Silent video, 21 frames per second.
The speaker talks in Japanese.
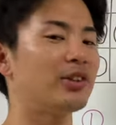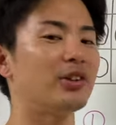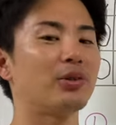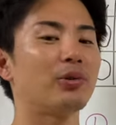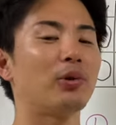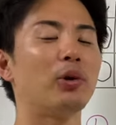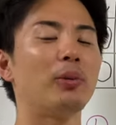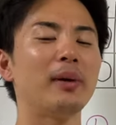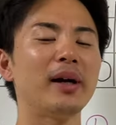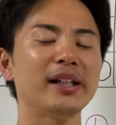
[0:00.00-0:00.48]
う
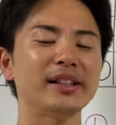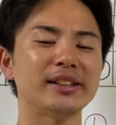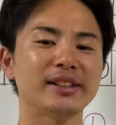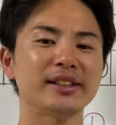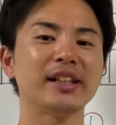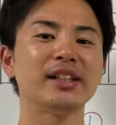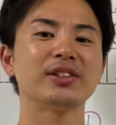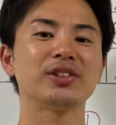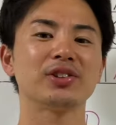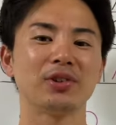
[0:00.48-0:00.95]
小林
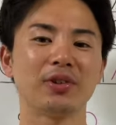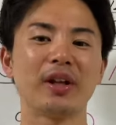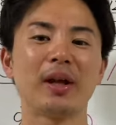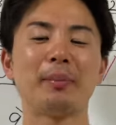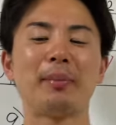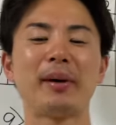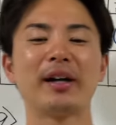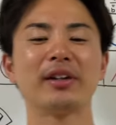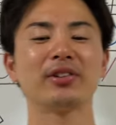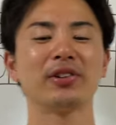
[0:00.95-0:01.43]
選手のね、
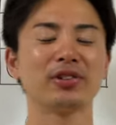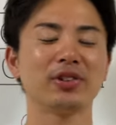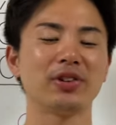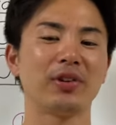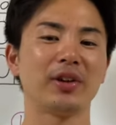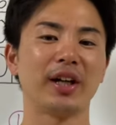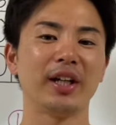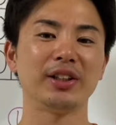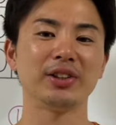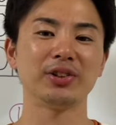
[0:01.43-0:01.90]
バントってい
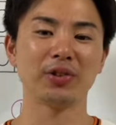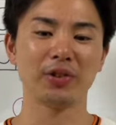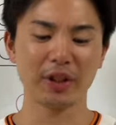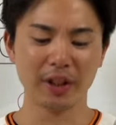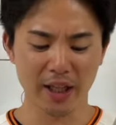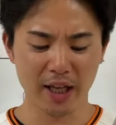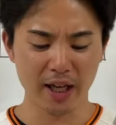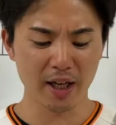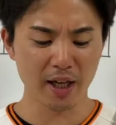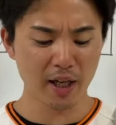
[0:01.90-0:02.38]
うのが非常に
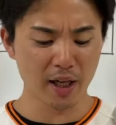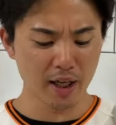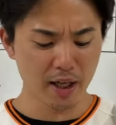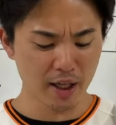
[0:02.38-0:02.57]
ね、